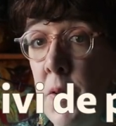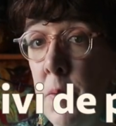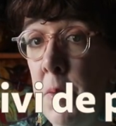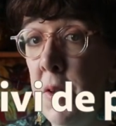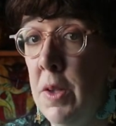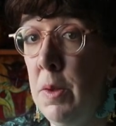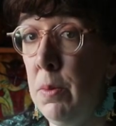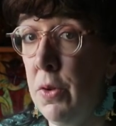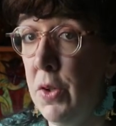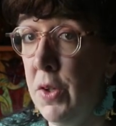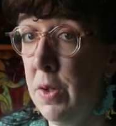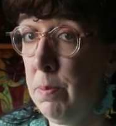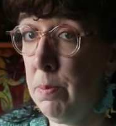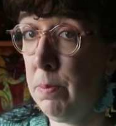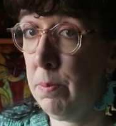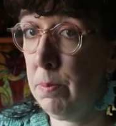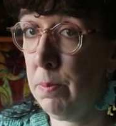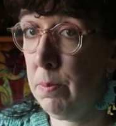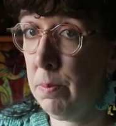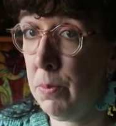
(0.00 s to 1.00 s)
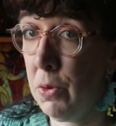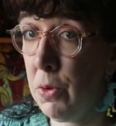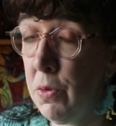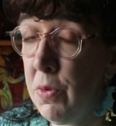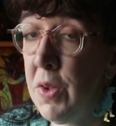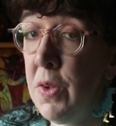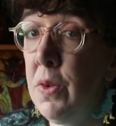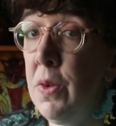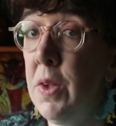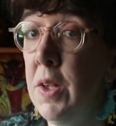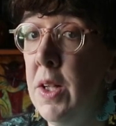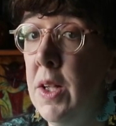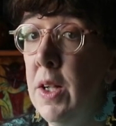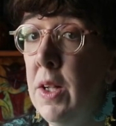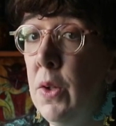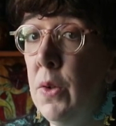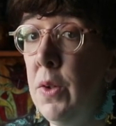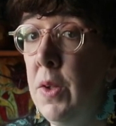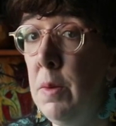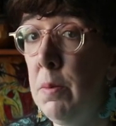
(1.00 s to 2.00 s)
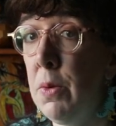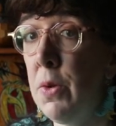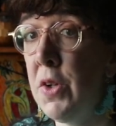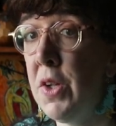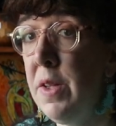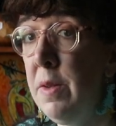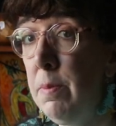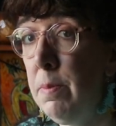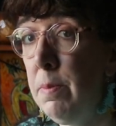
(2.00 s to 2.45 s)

aussi bien des projets professionnels que des projets